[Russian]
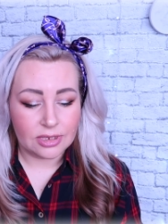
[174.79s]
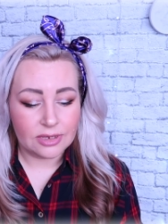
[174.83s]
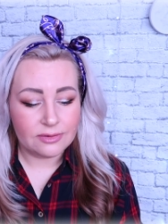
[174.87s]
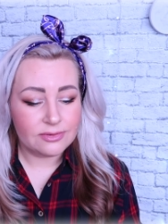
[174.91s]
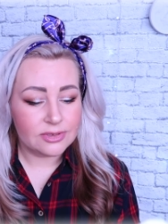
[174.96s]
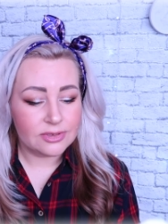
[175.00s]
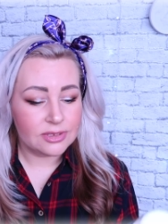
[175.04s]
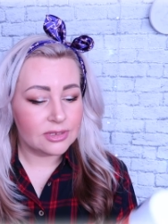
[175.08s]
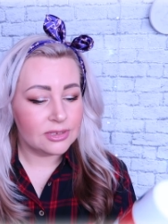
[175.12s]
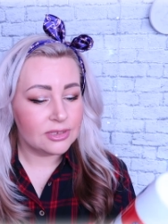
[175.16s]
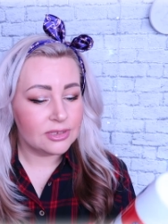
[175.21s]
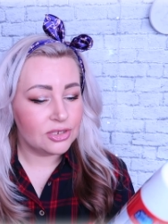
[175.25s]
Я
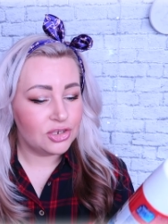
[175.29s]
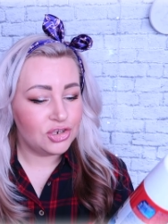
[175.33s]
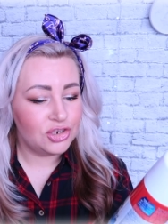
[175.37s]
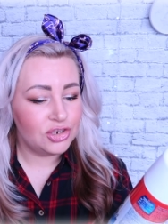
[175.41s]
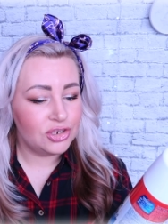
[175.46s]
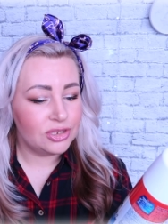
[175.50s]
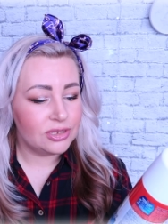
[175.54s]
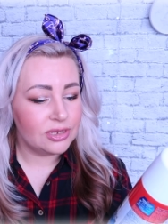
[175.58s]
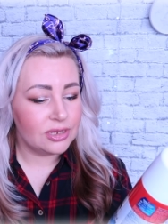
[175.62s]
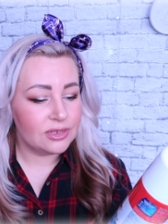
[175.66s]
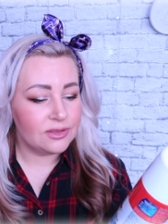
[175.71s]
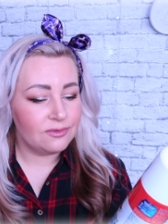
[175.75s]
взяла
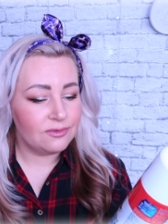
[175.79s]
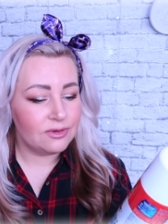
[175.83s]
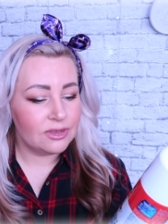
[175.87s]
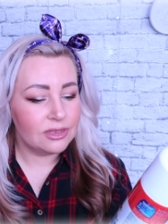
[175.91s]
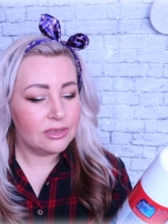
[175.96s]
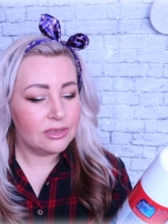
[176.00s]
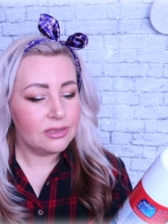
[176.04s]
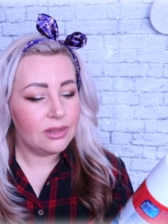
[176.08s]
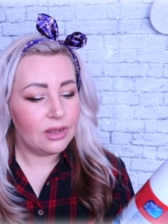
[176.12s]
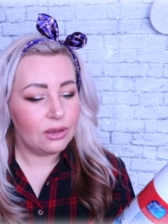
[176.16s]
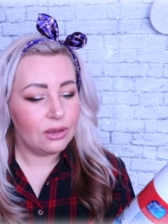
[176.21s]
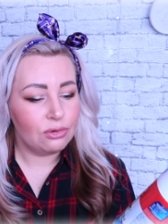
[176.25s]
защита от
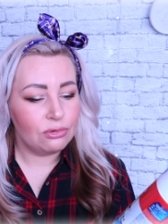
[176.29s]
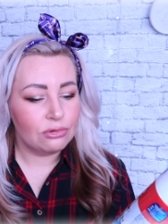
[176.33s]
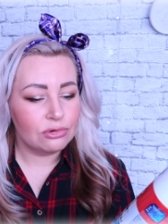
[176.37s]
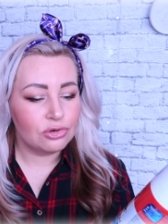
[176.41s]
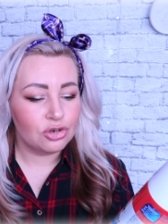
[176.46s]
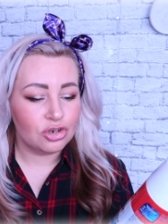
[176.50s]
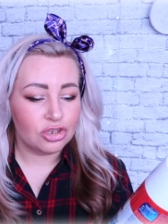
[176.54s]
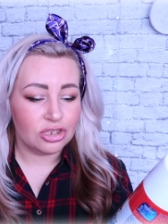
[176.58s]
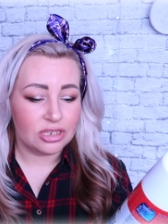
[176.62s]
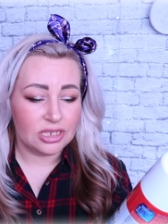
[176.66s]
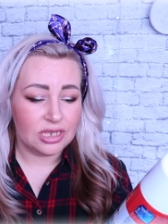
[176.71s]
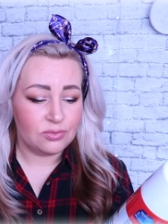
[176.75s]
воды для
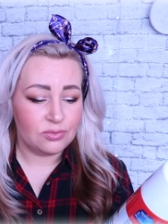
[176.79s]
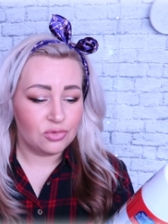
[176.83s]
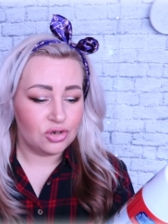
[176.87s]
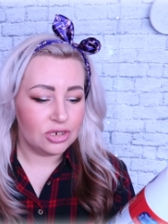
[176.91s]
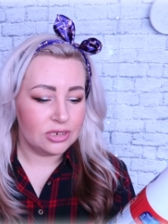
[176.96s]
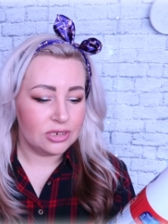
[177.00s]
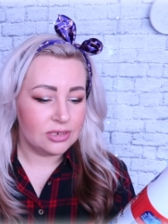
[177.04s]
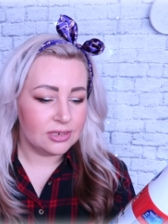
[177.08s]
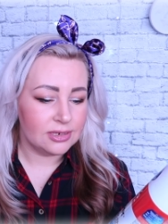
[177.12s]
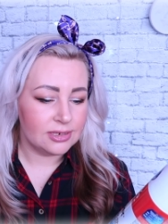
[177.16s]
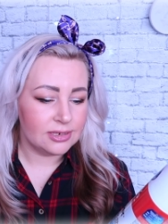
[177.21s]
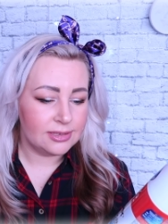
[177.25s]
кожи,
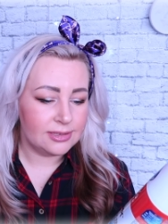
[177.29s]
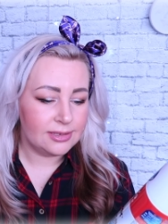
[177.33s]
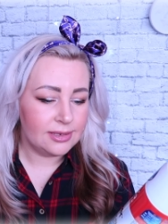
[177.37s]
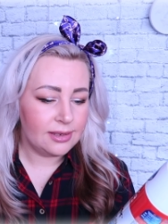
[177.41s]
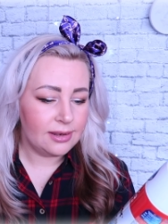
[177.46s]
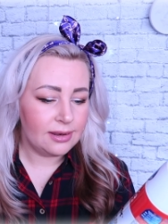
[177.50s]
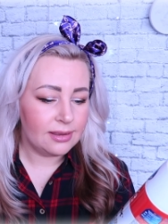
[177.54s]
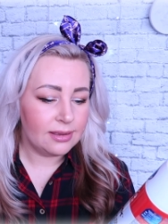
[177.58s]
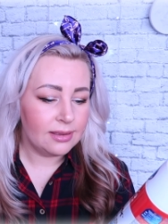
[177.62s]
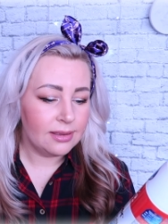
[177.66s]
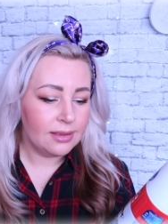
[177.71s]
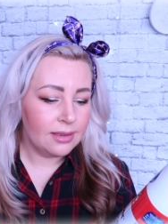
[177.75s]
замши и
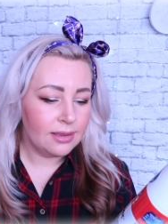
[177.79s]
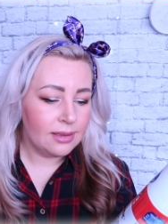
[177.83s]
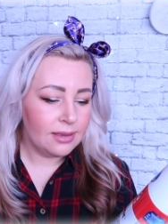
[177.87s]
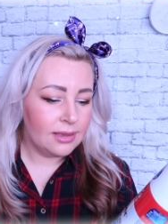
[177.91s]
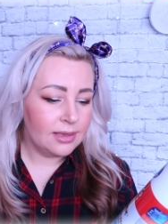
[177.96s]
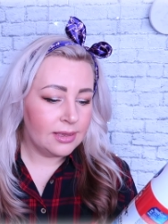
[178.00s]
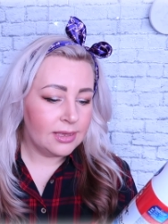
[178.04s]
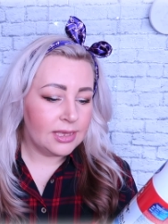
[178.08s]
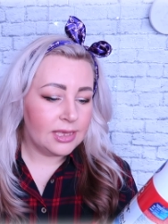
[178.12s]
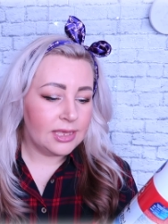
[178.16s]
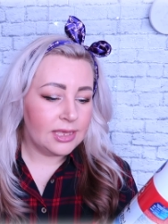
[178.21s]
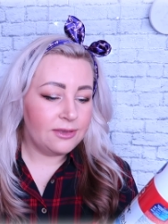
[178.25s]
текстиля,
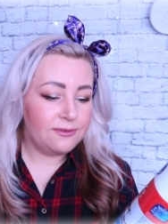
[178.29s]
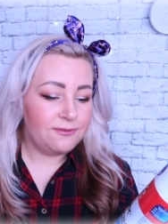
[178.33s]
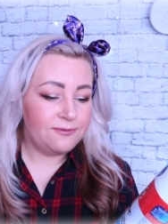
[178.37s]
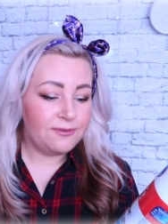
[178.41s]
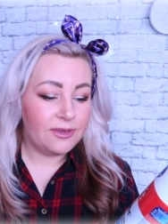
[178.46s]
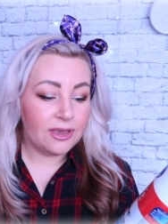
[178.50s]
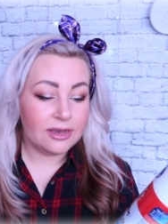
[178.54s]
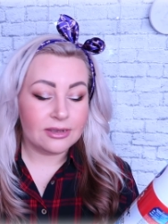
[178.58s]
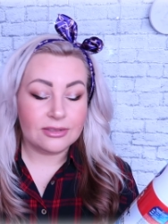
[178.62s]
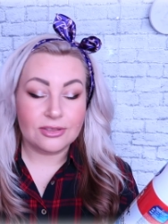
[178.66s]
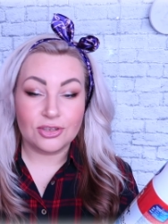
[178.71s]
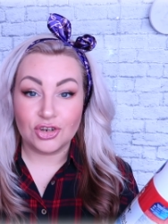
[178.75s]

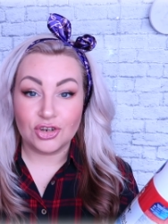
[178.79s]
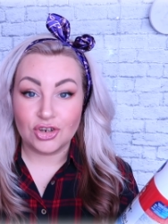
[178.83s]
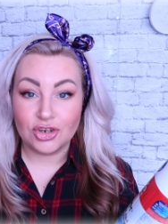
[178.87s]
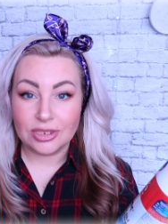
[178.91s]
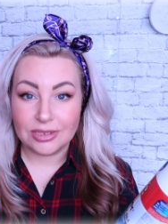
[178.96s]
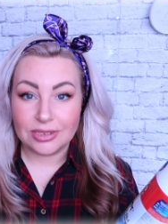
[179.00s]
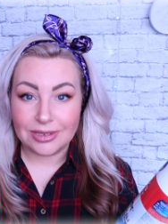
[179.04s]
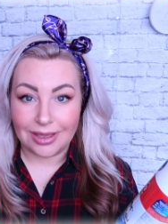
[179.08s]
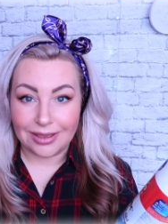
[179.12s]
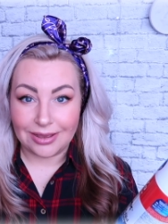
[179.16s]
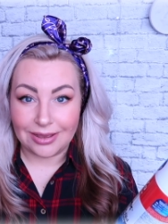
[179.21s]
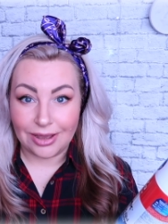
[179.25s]
эффект
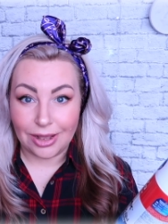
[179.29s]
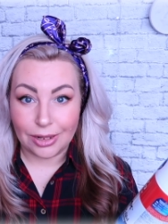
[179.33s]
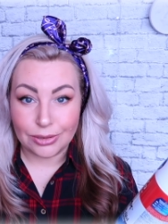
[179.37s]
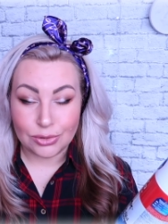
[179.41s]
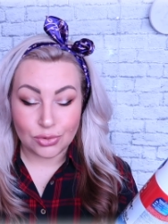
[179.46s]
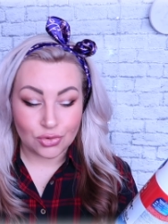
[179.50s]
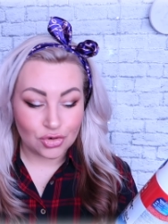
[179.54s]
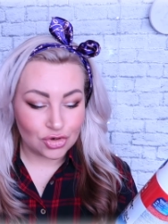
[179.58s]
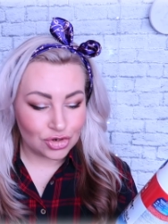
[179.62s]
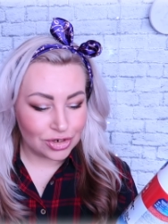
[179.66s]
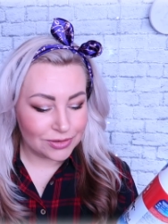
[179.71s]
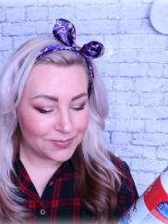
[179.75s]
жидкой
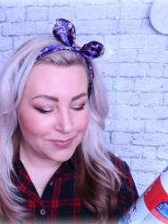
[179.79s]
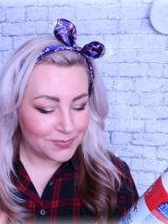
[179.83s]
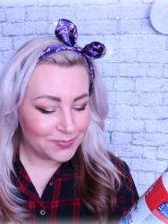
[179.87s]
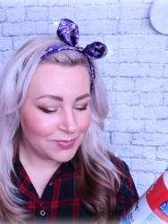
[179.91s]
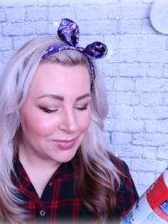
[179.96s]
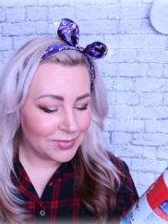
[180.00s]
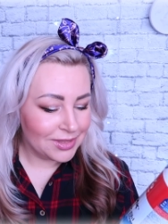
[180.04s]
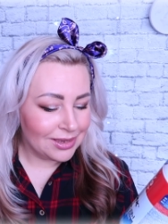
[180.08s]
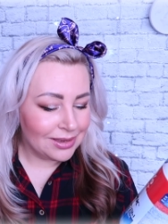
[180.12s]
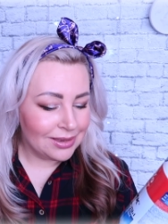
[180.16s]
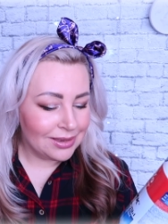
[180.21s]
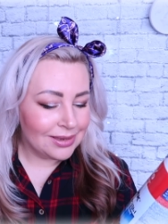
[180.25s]
галоши,
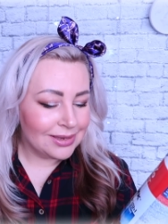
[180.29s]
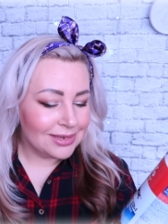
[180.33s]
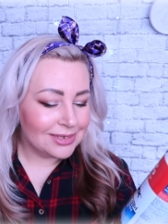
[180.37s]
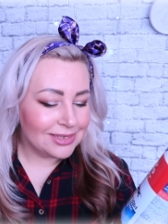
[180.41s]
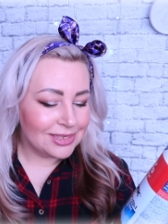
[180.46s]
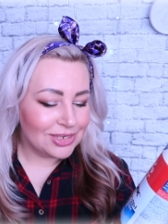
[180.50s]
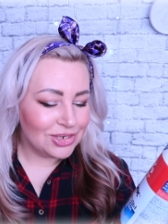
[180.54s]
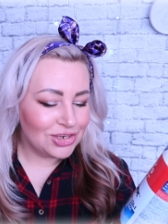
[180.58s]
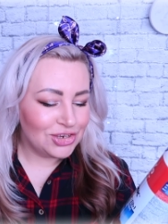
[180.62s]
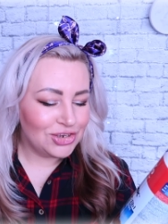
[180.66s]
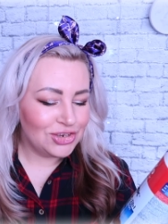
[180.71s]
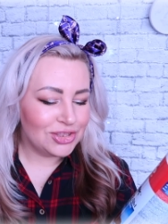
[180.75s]

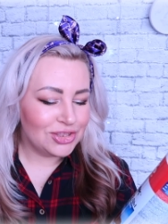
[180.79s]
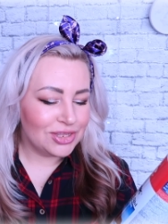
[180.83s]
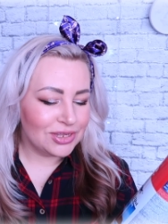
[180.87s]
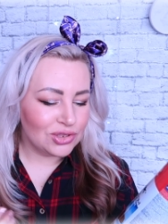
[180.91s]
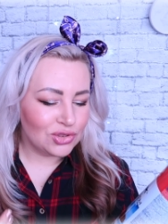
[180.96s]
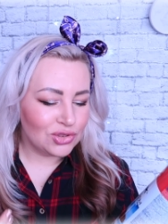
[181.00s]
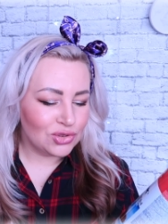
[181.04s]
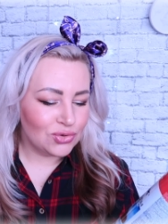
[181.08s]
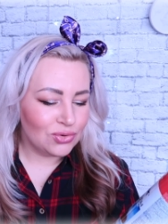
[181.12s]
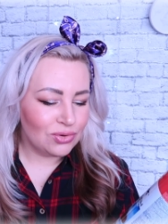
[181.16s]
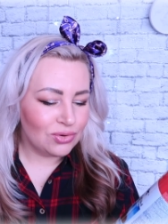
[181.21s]
защита от